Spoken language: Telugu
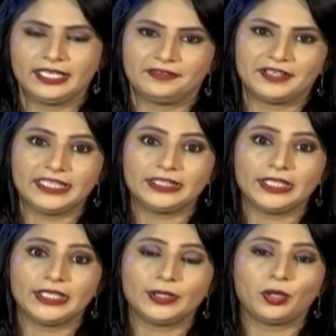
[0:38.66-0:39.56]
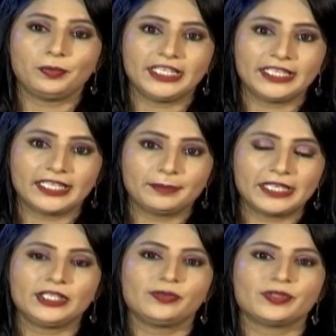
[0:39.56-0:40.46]
ఎవరైతే నామినేట్ అయి
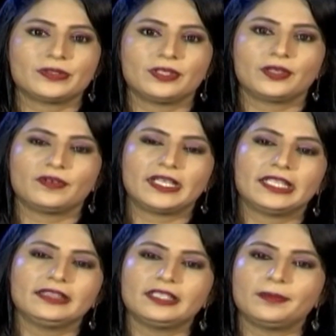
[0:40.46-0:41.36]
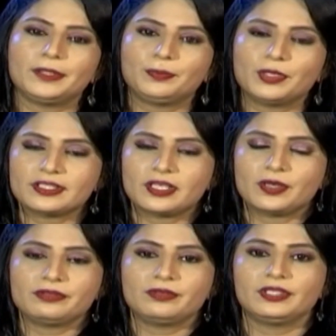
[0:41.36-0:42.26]
బయటకు వస్తున్నారో వాళ్ళంతా బిగ్ బాస్
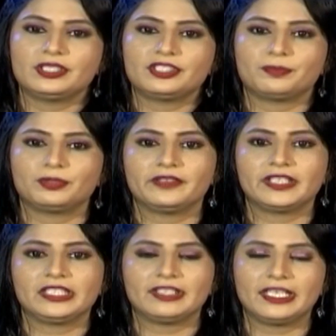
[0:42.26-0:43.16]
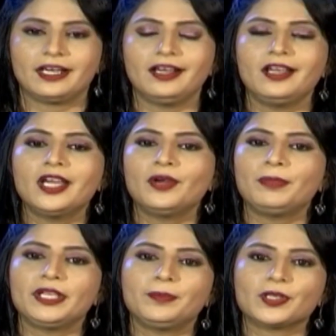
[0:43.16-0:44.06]
హౌస్ గురించి చెప్తున్న వాటి వల్ల
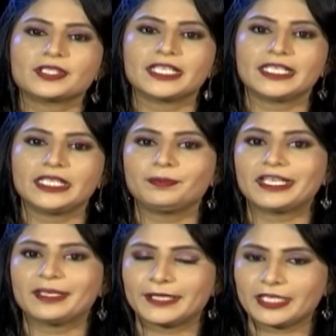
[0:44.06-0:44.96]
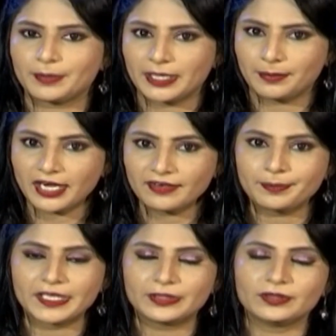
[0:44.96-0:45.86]
బిగ్ బాస్ రేటింగ్పై ఏమైనా ప్రభావం
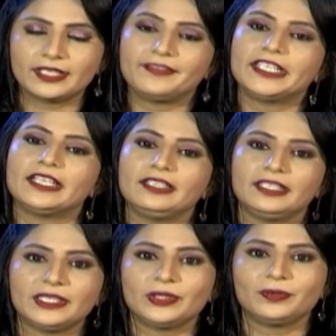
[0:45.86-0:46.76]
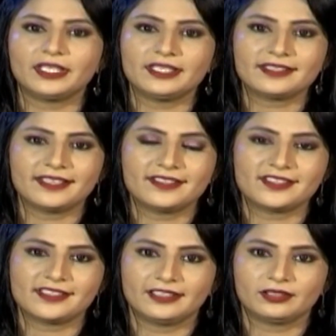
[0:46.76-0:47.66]
పడుతుందా వీటన్నిటిని కూడా డిస్కస్
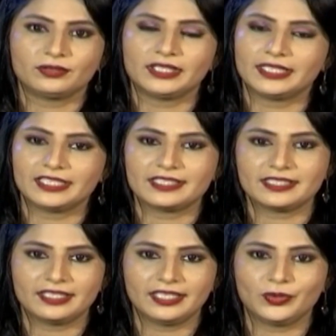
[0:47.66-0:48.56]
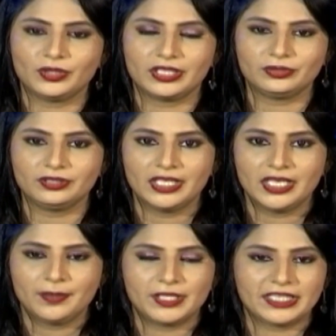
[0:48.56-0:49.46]
చేసేందుకు నేనైతే సిద్ధంగా ఉన్నాను
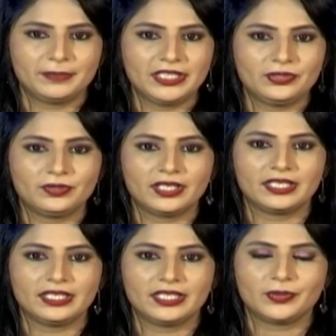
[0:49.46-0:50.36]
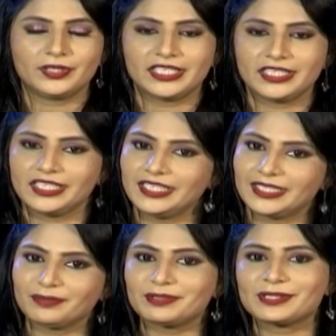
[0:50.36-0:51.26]
మరిక మీరు కూడా రెడీగా ఉన్నారంటే
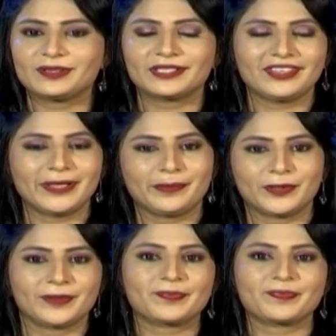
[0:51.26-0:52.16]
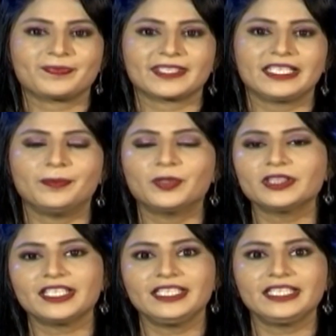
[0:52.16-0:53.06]
నిన్నటి ఎపిసోడ్లోకి వెళ్ళిపోదాం ఇక
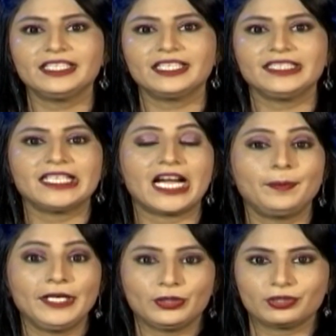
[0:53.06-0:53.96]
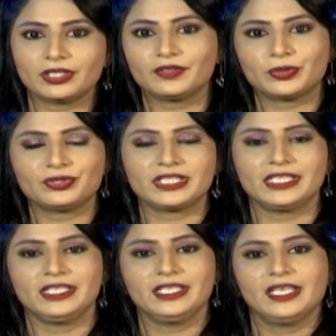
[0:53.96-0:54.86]
మొత్తానికి నిన్న యాభై ఒకటవ
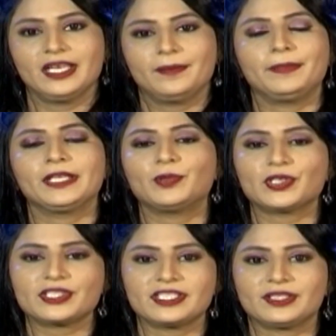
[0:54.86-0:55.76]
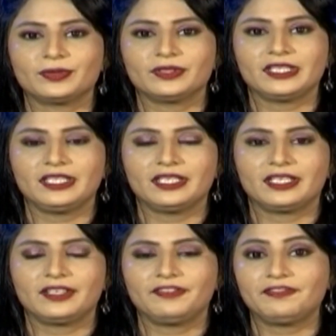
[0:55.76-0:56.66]
రోజుకి బిగ్ బాస్ చేరుకుంది
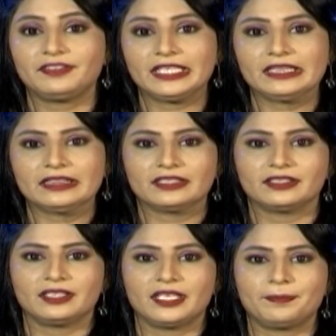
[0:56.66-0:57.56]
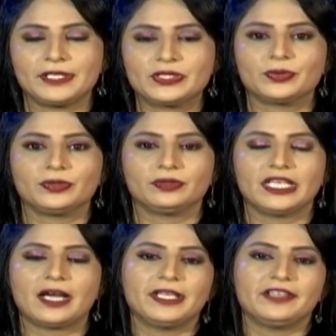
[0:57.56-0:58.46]
ఫిఫ్టీన్త్ ఎపిసోడ్
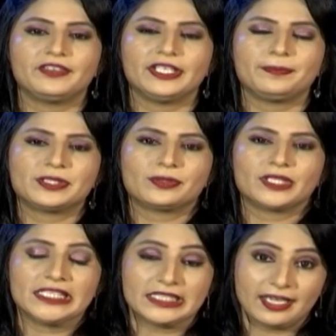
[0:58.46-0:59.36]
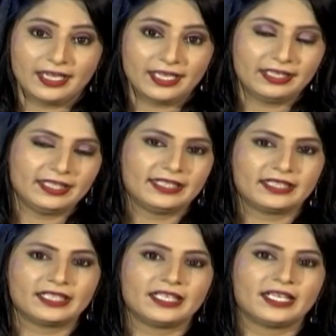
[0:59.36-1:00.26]
యాభైవ ఎపిసోడ్ని చాలా
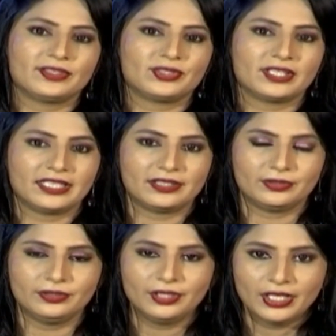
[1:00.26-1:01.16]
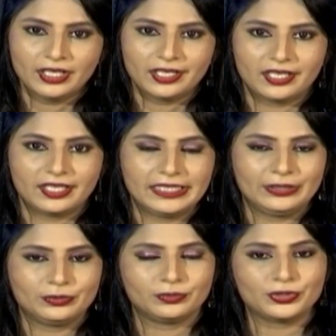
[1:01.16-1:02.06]
ఘనంగా నాగార్జున గారు
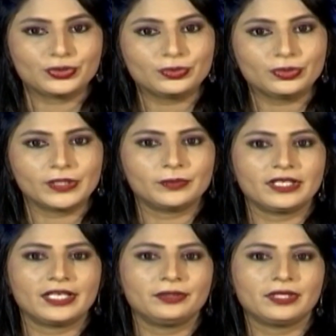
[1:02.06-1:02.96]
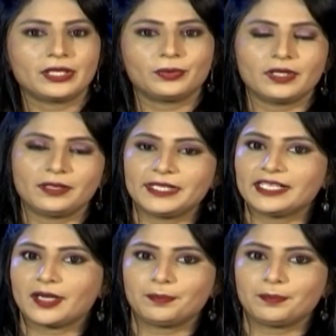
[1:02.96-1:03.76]
నేను షూట్లో ఉన్నాను నా కోడల పిల్లకి